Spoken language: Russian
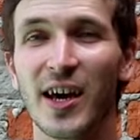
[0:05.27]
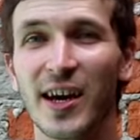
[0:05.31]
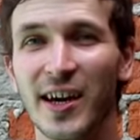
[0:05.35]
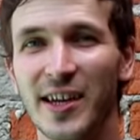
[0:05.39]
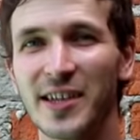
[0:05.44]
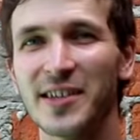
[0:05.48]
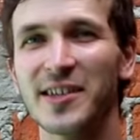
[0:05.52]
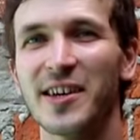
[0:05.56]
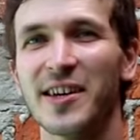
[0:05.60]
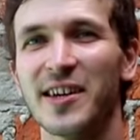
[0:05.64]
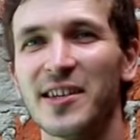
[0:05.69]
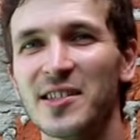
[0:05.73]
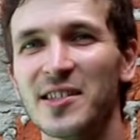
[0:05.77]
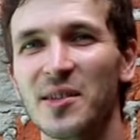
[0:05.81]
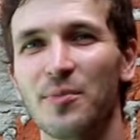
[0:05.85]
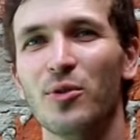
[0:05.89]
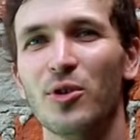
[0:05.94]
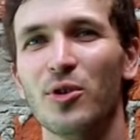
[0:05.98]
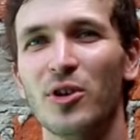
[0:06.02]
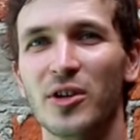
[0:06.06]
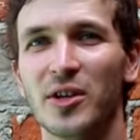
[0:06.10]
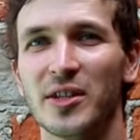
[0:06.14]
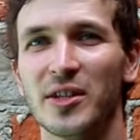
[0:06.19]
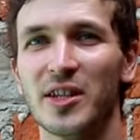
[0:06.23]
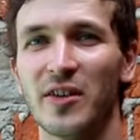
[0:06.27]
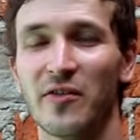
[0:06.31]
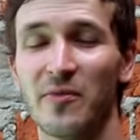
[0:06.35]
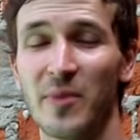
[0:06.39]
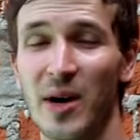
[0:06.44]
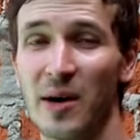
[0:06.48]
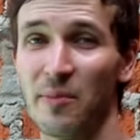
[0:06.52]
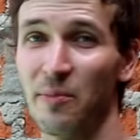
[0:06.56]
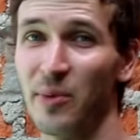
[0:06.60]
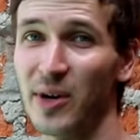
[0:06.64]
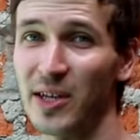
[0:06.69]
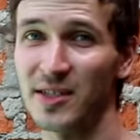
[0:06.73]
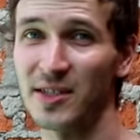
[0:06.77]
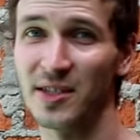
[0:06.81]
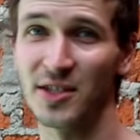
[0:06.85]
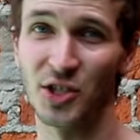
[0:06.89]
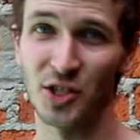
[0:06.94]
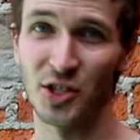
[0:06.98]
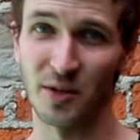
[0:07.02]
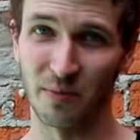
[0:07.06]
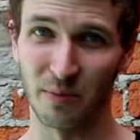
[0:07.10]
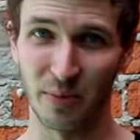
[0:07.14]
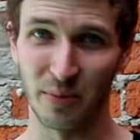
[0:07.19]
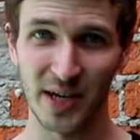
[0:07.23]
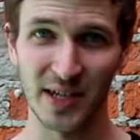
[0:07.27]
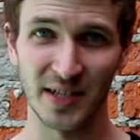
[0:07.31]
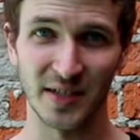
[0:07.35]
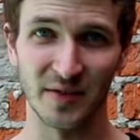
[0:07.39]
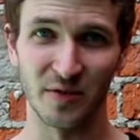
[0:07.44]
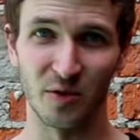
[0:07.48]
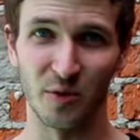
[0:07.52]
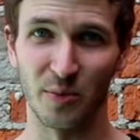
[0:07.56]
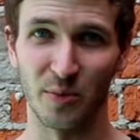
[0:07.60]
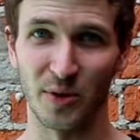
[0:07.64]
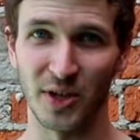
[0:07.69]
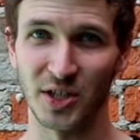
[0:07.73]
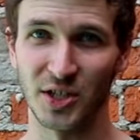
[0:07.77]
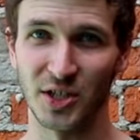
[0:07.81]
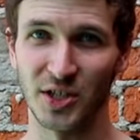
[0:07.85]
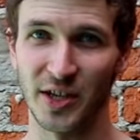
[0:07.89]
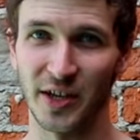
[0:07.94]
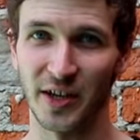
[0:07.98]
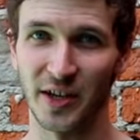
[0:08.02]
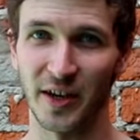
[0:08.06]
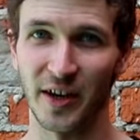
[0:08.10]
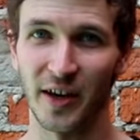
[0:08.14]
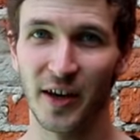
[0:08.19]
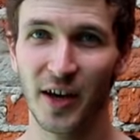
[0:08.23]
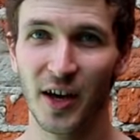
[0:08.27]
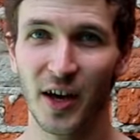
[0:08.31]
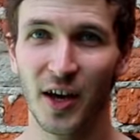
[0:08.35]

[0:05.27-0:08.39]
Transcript: они гораздо более травмоопасны, чем базовые упражнения.